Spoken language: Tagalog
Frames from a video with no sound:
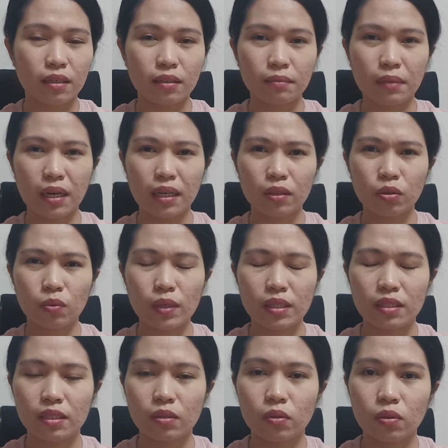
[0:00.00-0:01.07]
mga 2 weeks
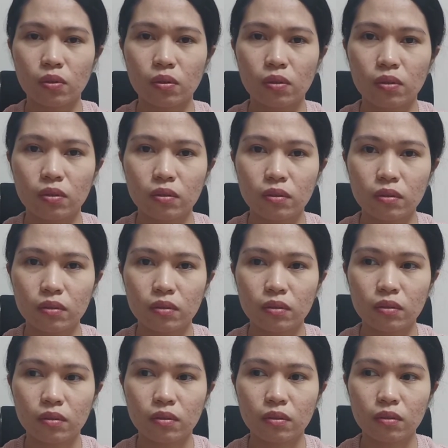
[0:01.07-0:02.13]
siguro yun.
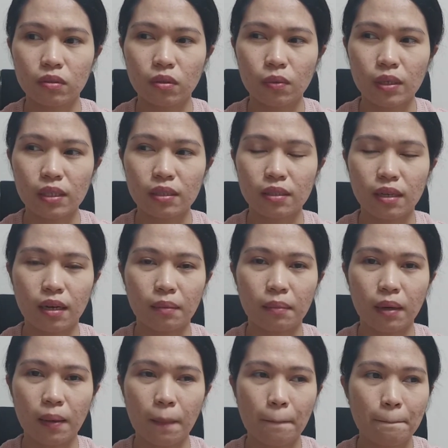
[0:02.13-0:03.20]
2 weeks nga
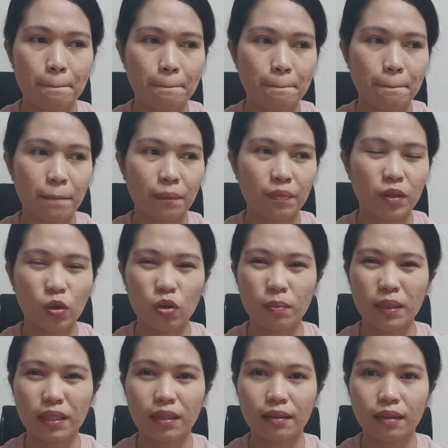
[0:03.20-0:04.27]
ba? Hindi ko
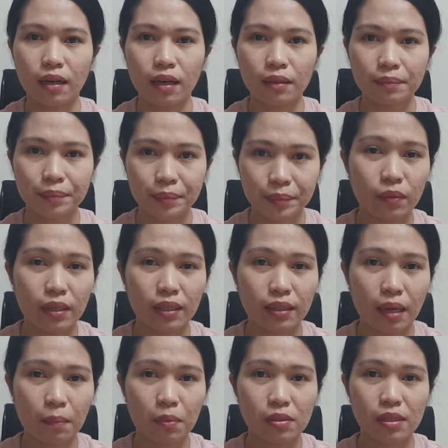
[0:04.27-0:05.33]
na matandaan.
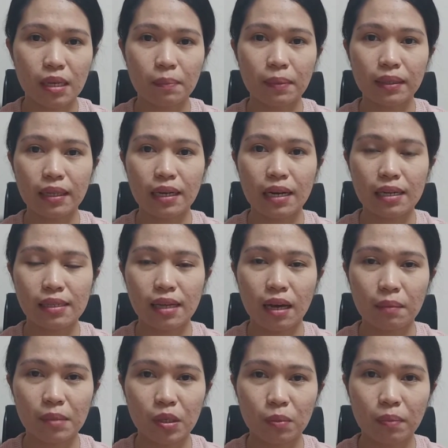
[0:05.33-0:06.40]
Tapos, ipadala na sa
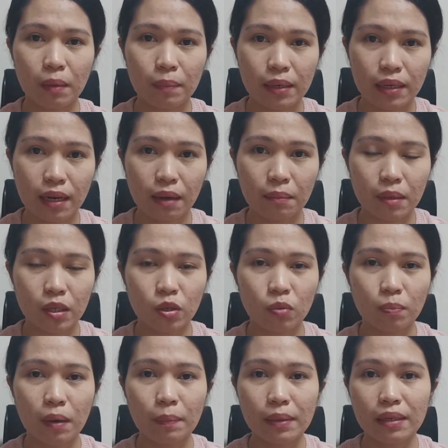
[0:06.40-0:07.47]
amin yung papel namin.
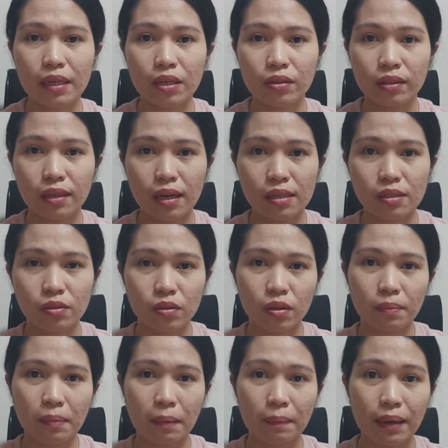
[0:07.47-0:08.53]
Yung papel na yun, guys, yun yung
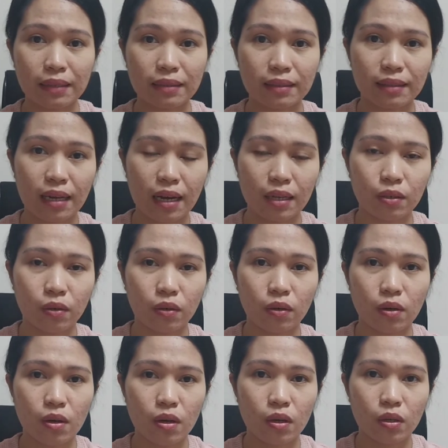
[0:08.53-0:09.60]
ipapasa sa ano.
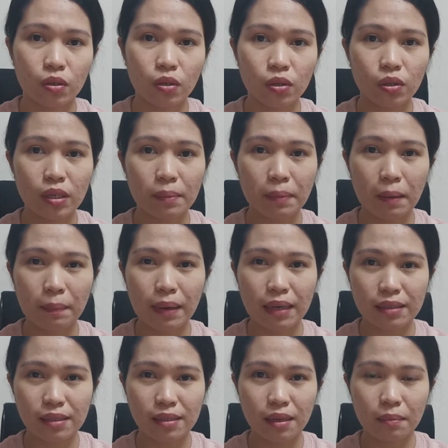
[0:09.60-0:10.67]
Yun yung
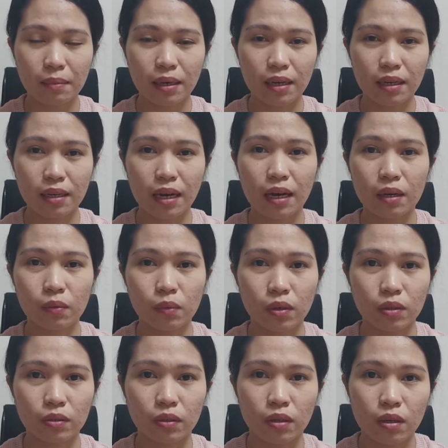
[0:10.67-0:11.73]
ipapasa sa may
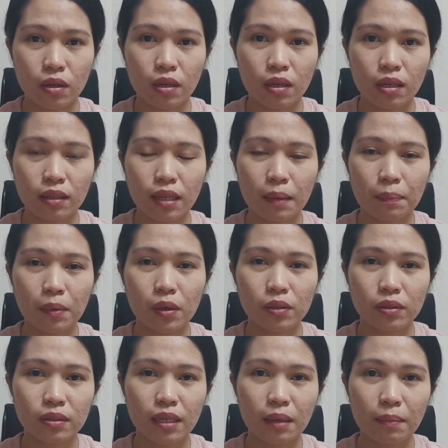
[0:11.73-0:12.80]
hagwon.
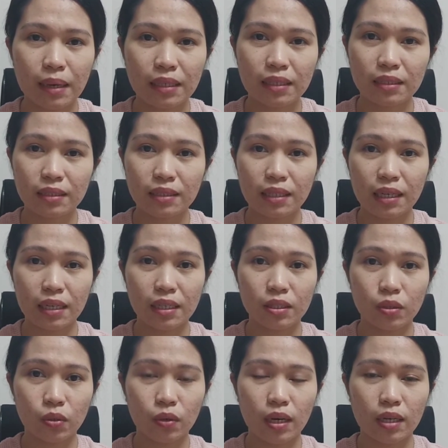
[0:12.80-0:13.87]
Tapos, nag-message na
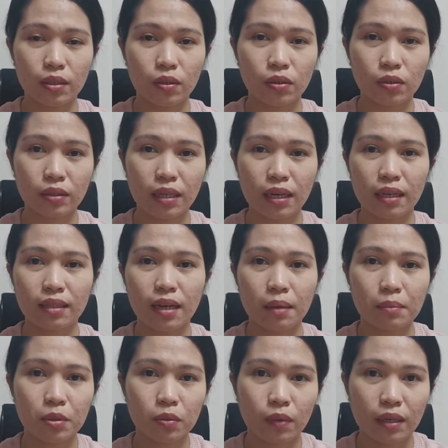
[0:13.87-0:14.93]
rin yung ano, yung taga
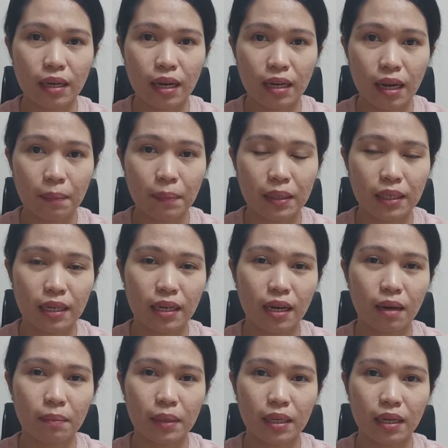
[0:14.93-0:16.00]
Damonwa. Nahanapan niya na
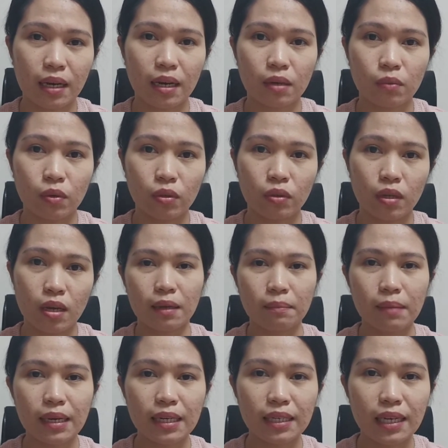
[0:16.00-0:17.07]
kami ng hagwon.
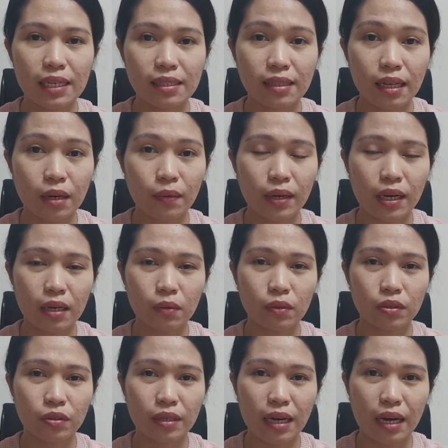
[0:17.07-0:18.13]
Bali guys, dalawang
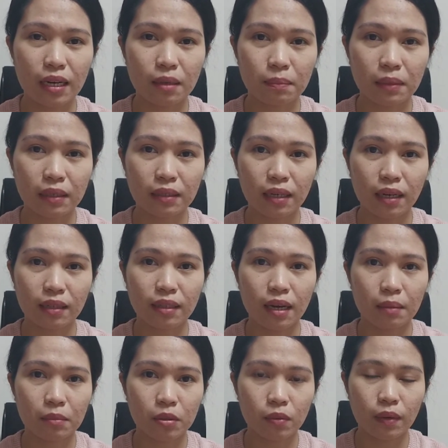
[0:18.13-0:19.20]
hagwon yung nahanap ng taga
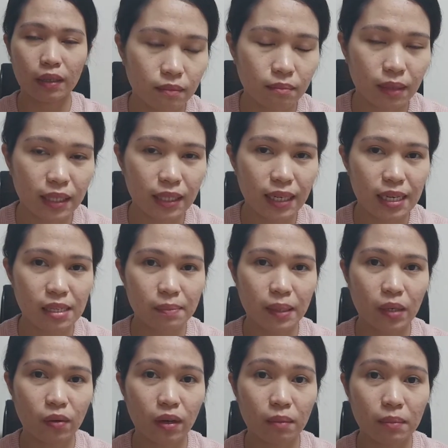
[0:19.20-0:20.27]
Damonwa. Bali guys,
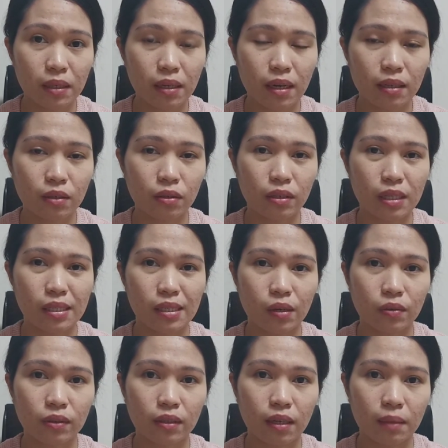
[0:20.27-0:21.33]
meron kaming ano,
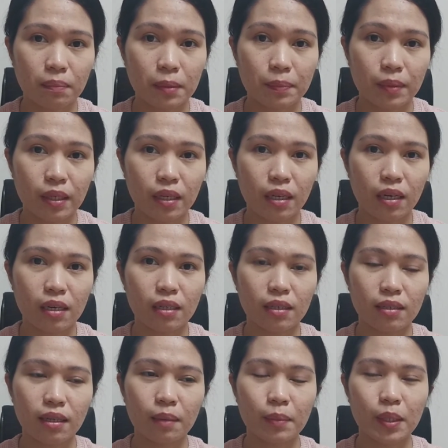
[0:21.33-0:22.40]
discount na 50k.
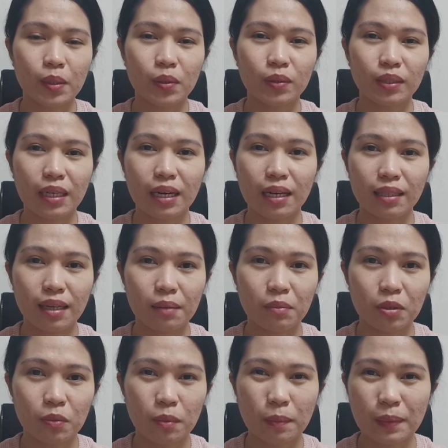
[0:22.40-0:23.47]
Sabi nung taga
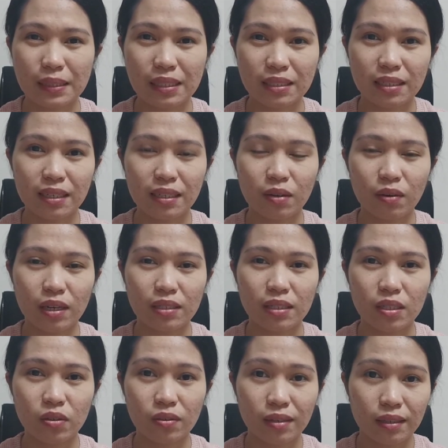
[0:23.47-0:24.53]
Damonwa, pasensya na daw kasi
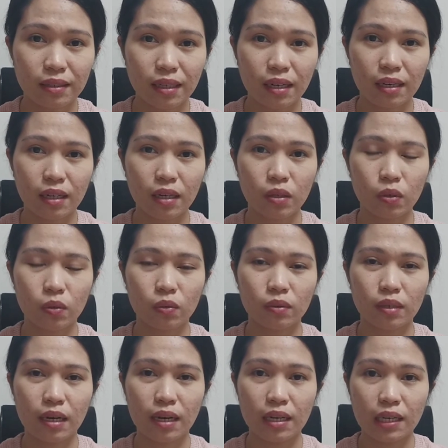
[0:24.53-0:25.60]
yun lang talaga yung
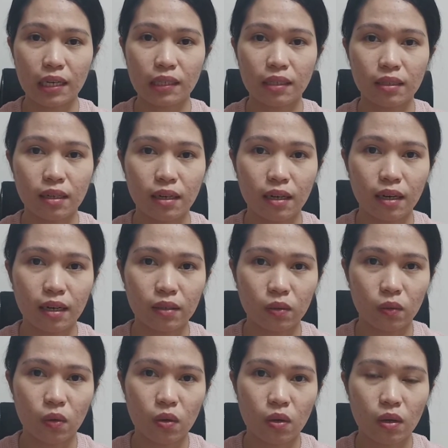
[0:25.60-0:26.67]
nakayanan nilang ano,
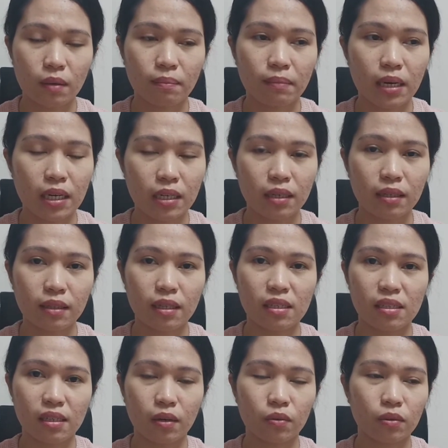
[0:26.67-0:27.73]
mahingin
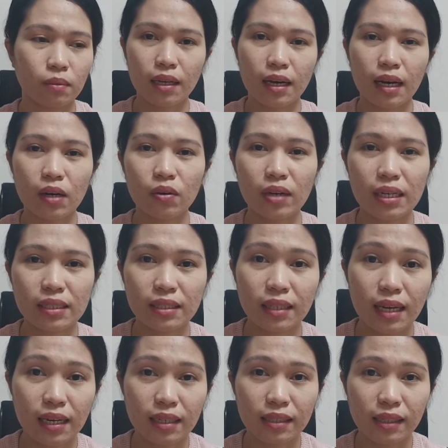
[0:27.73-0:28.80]
discount. Ako guys, hindi
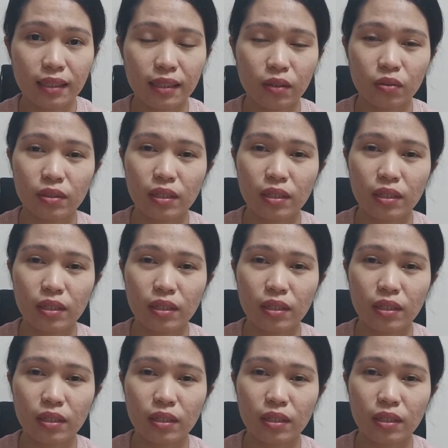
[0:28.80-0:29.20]
agad-agad ako